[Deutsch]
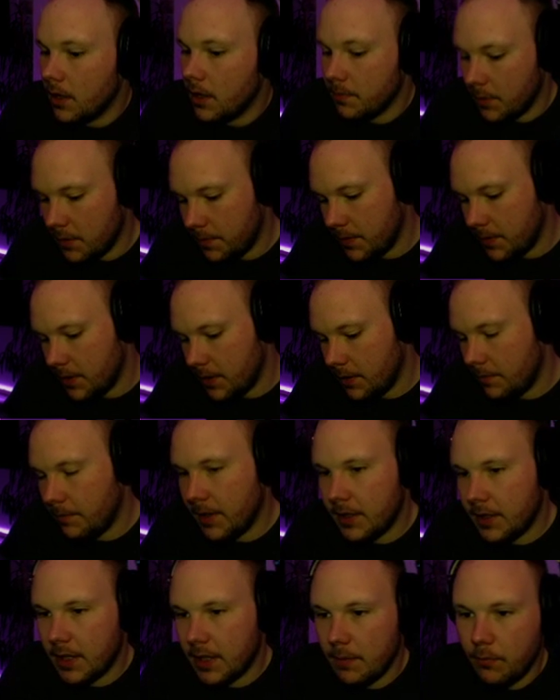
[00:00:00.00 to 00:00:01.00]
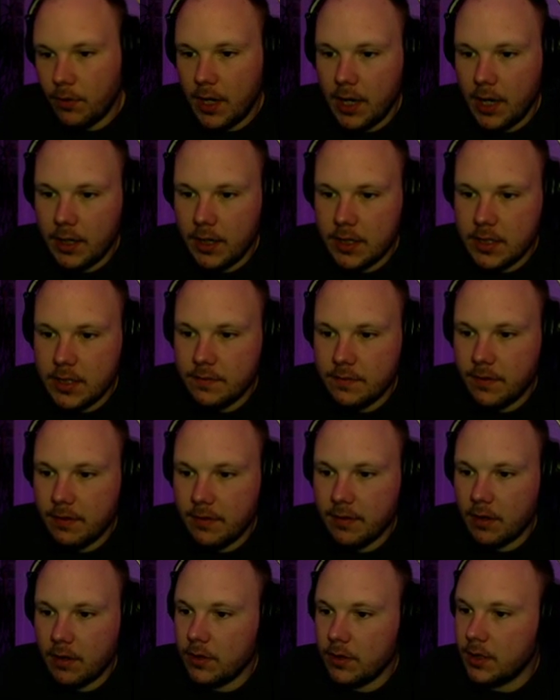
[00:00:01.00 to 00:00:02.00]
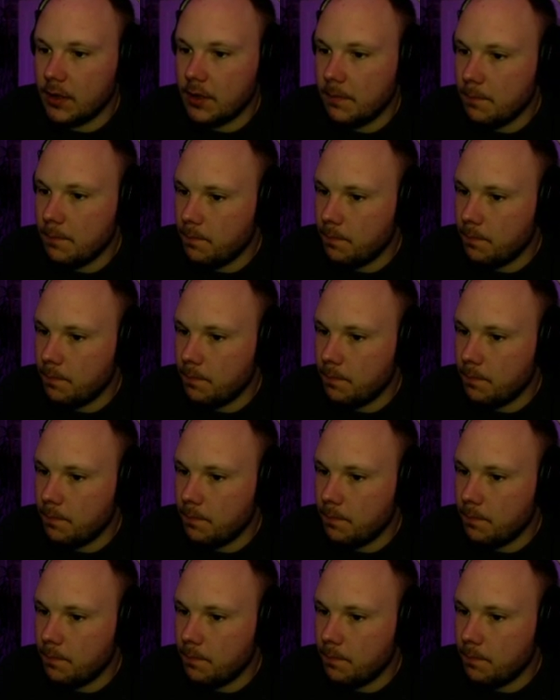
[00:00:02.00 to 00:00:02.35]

möchte mir mein Tempo eigentlich nicht versauen hier.